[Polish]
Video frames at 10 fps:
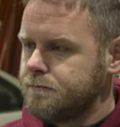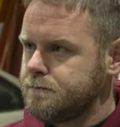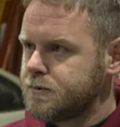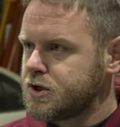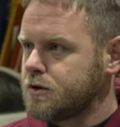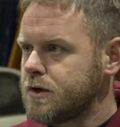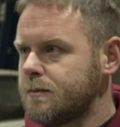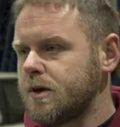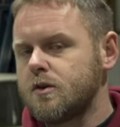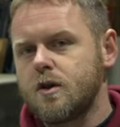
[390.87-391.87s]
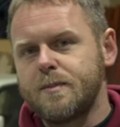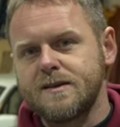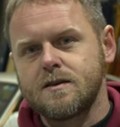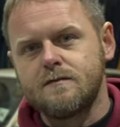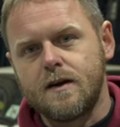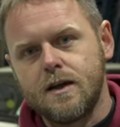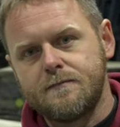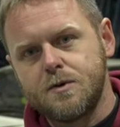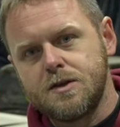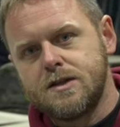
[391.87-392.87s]
szykujemy go do piaskowania. W
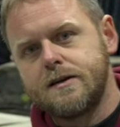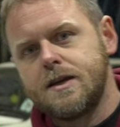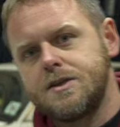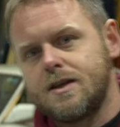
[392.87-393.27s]
poniedziałek jedzie na